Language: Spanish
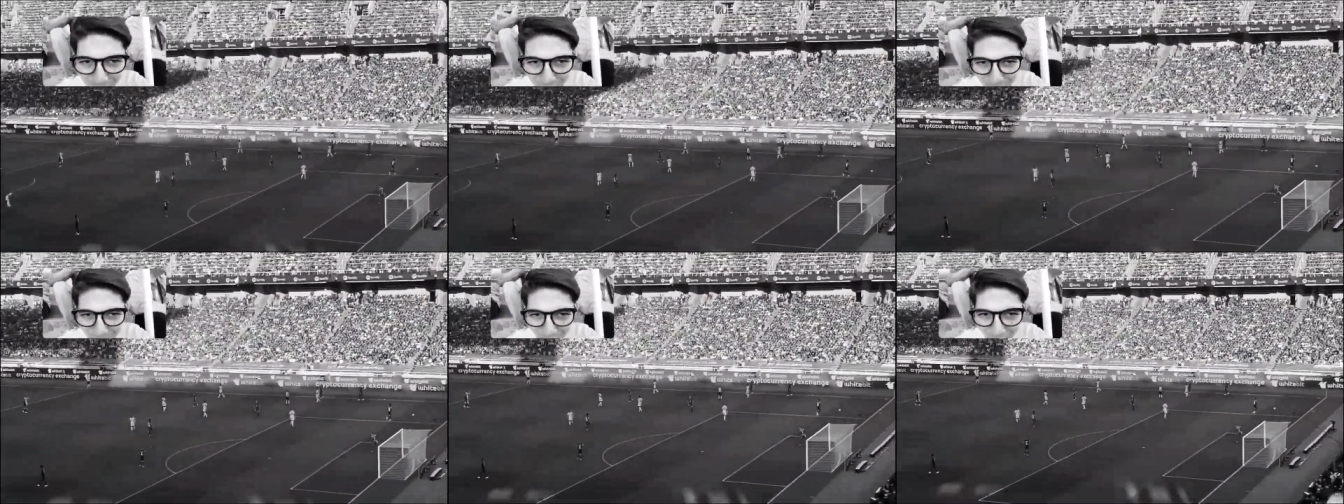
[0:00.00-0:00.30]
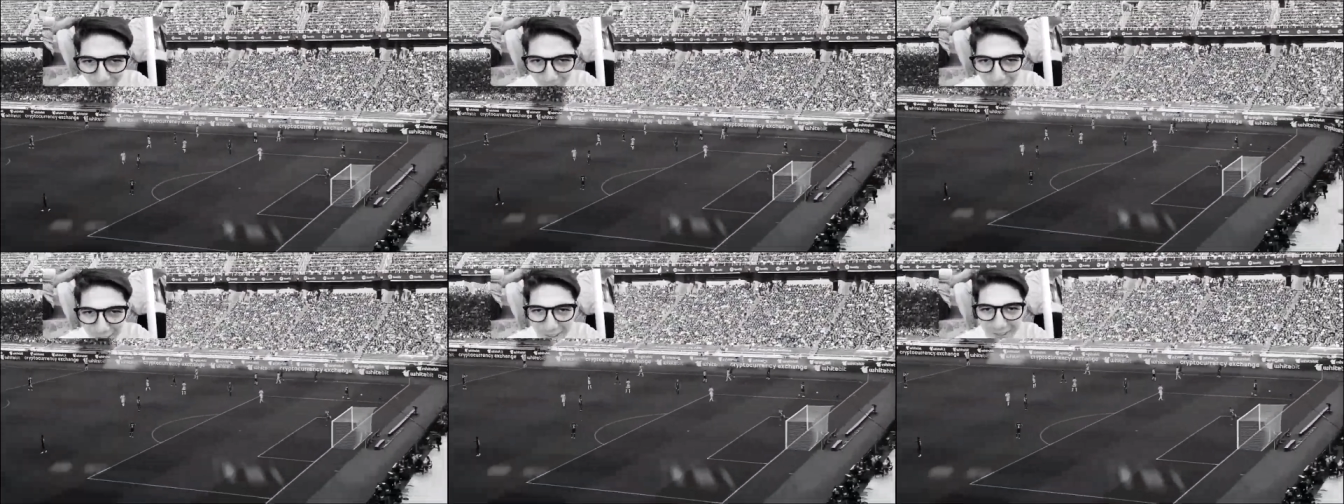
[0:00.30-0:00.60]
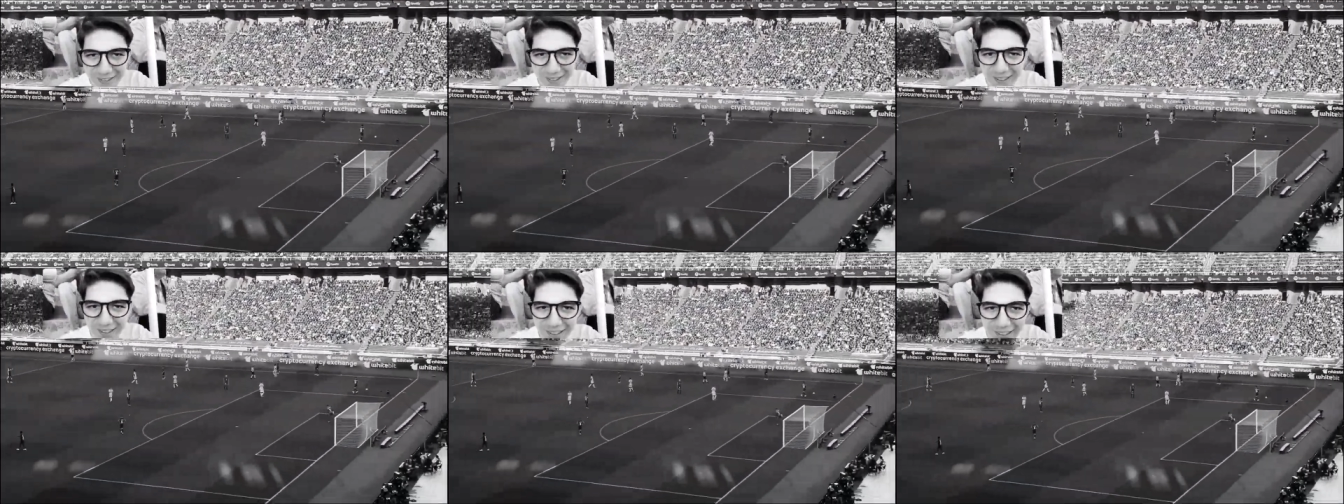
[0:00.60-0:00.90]
un
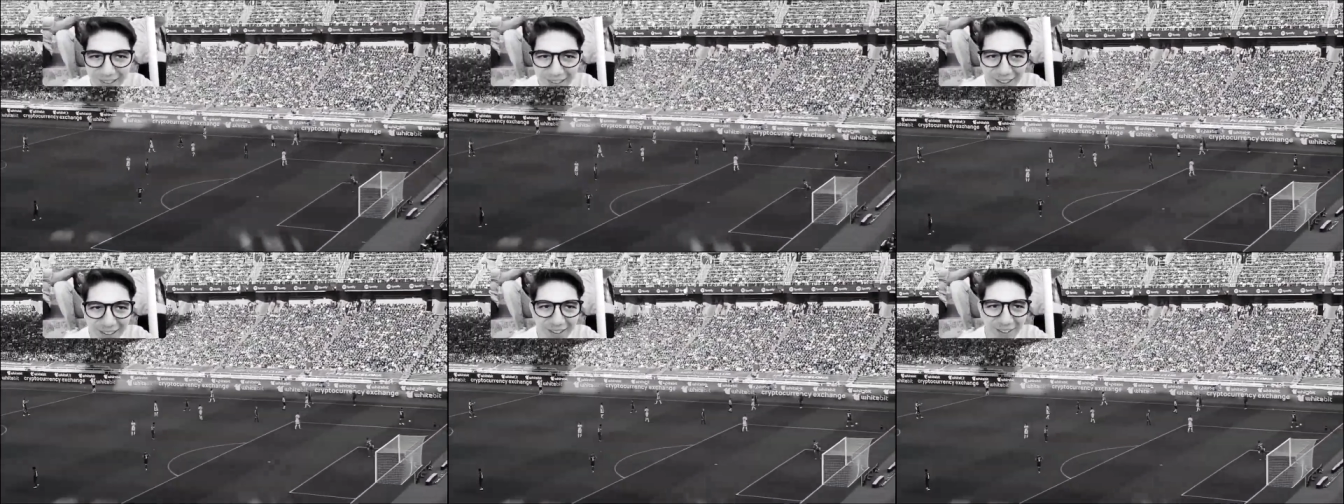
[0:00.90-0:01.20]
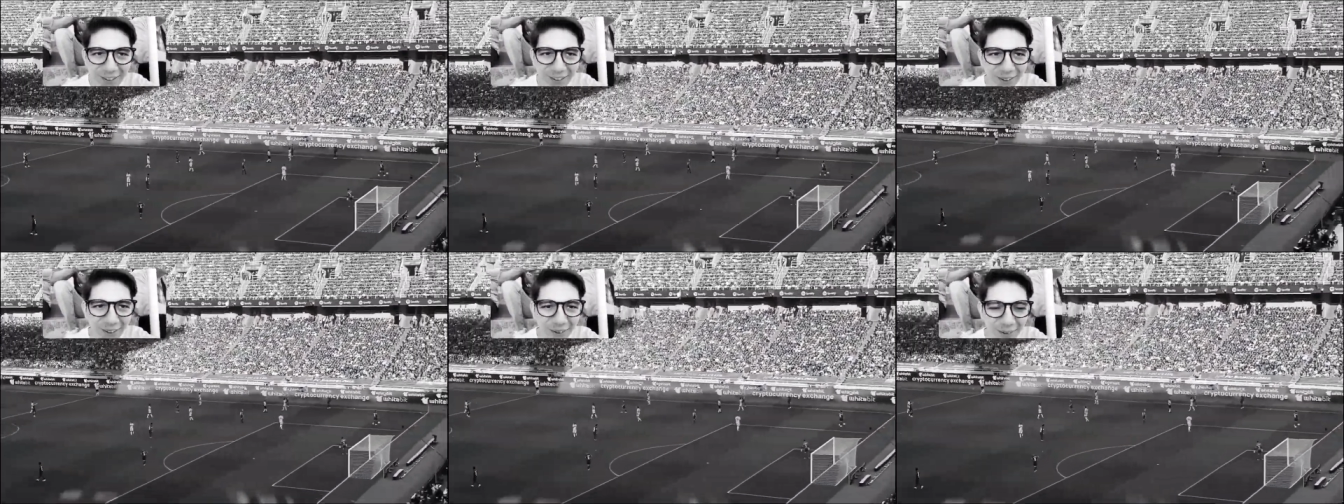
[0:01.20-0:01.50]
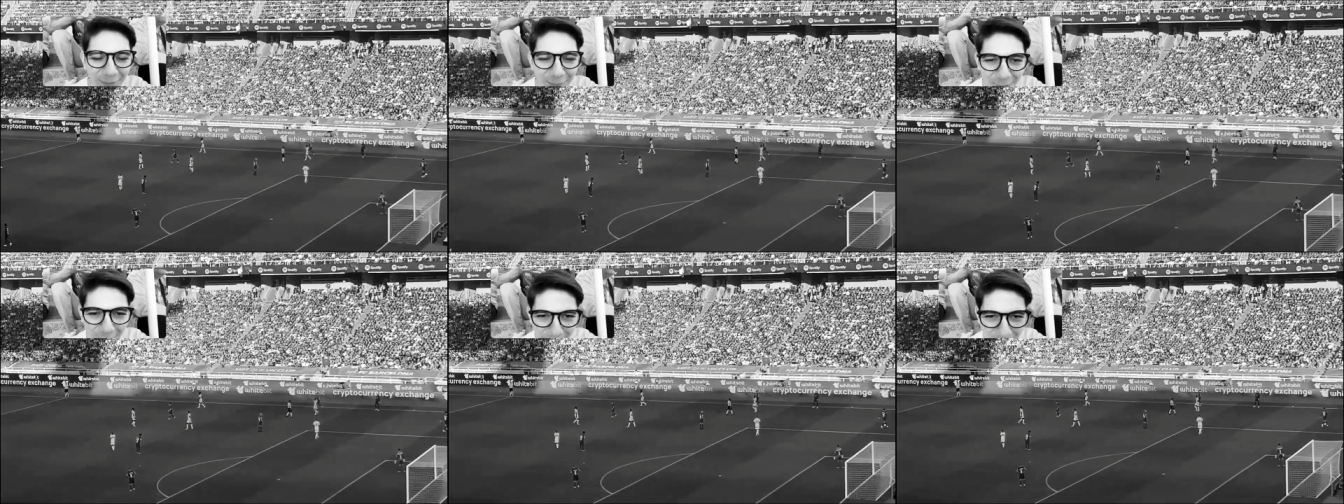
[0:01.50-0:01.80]

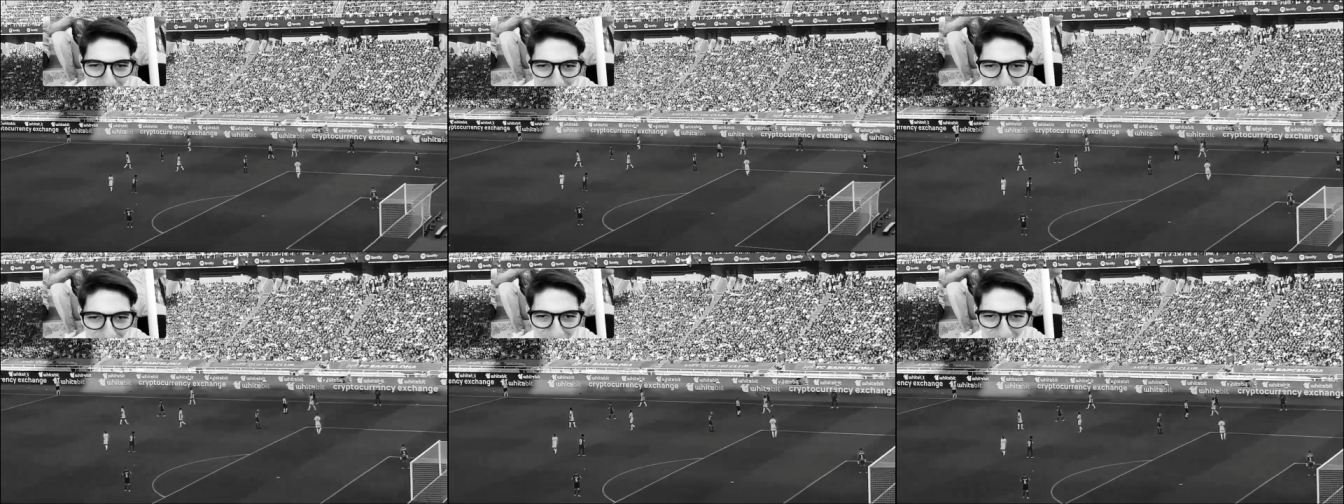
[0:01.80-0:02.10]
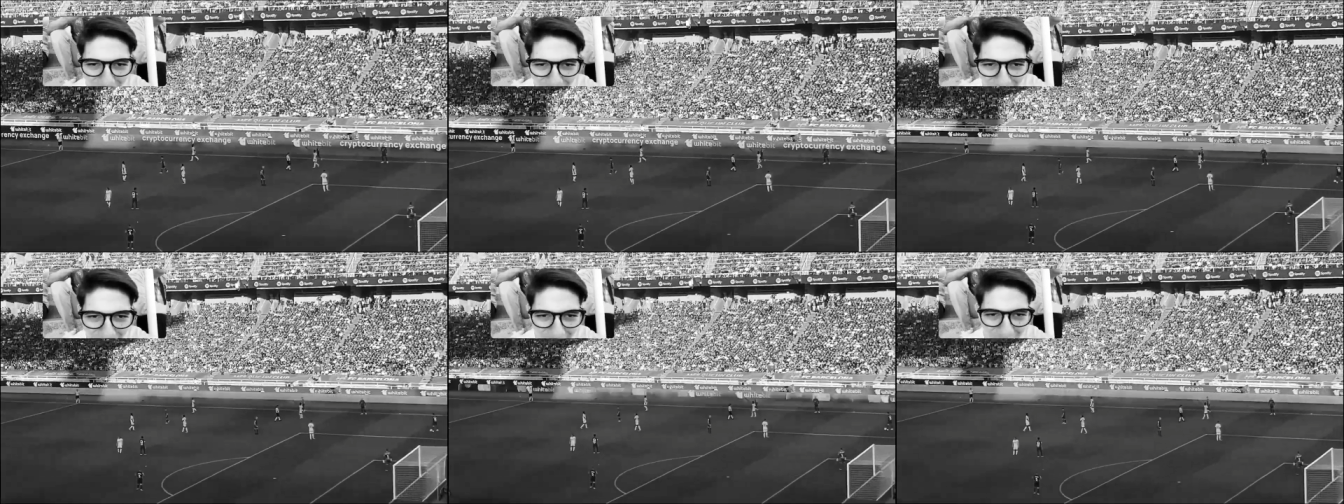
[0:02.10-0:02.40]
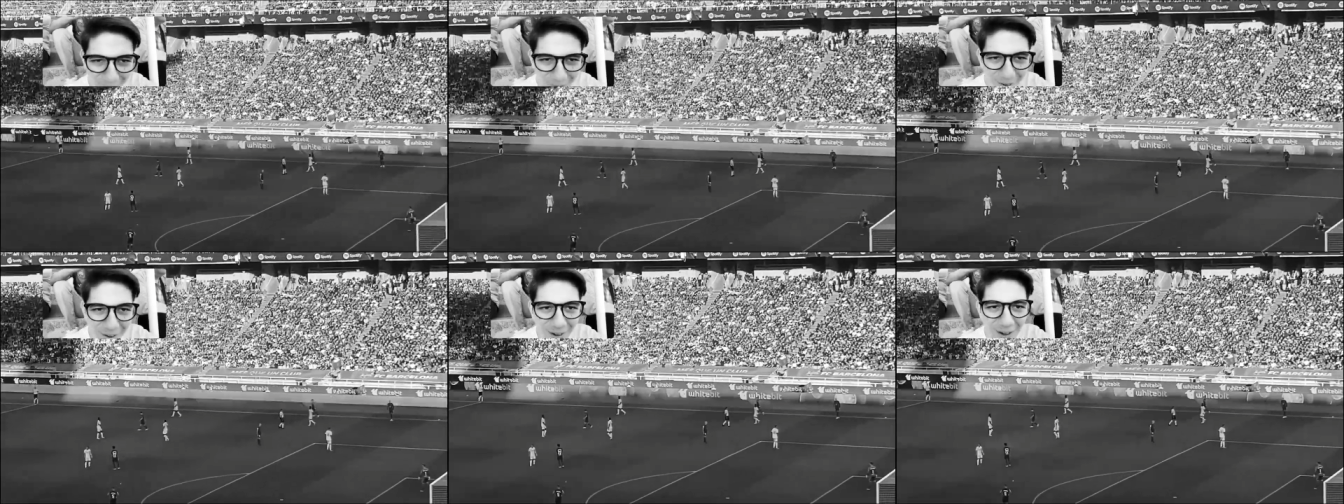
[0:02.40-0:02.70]
golecito, por
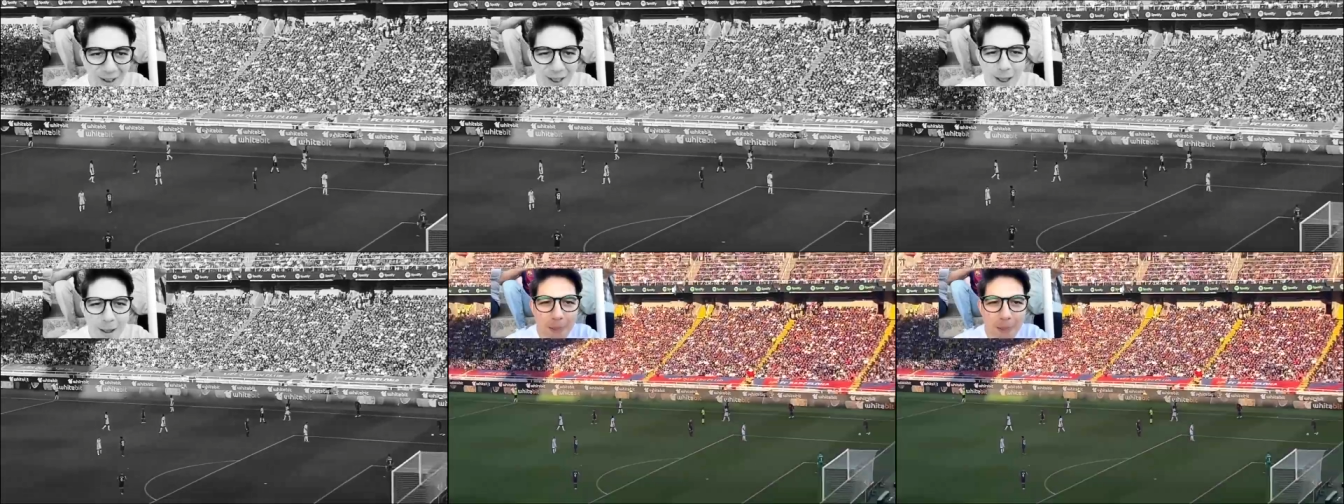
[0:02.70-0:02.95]
favor.